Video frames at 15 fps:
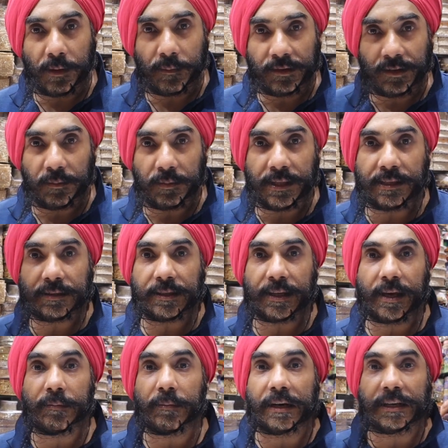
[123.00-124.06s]
पे मैसेज भी देते
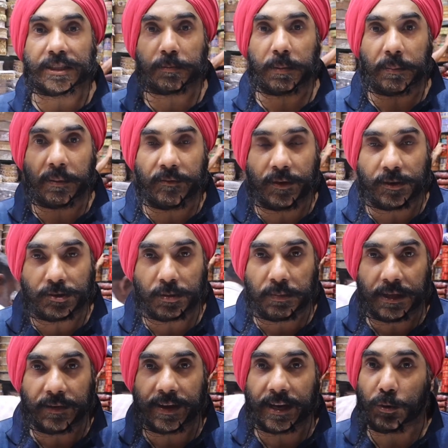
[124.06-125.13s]
हैं हमारा डिस्प्ले में व्हाट्सएप
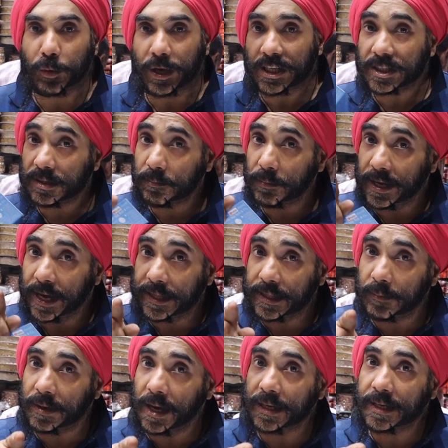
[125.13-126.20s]
भी है लोकेशन बकायदा
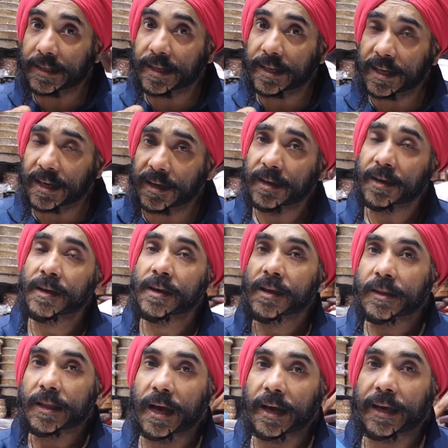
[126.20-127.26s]
डाल के दे रहे
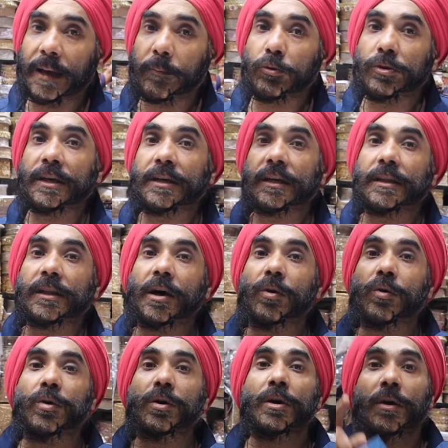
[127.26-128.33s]
हैं ताकि आपको दिक्कत ना
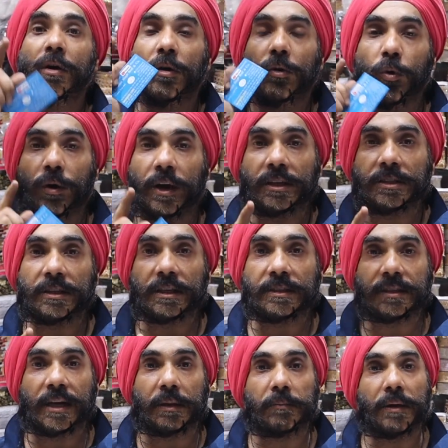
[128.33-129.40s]
हो लोकेशन के
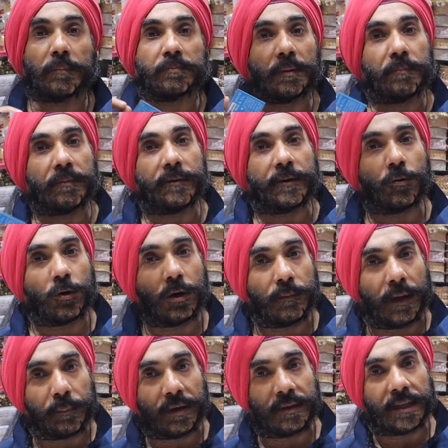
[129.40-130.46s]
साथ में आप जब भी गूगल
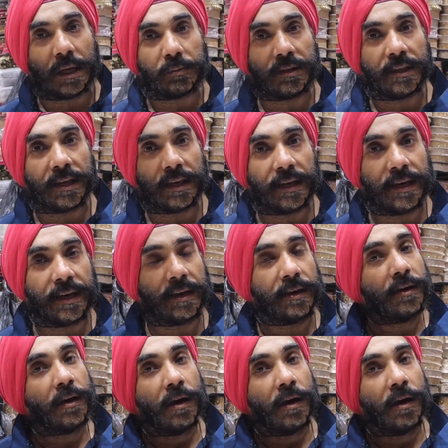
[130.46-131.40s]
मैप के हिसाब से देखेंगे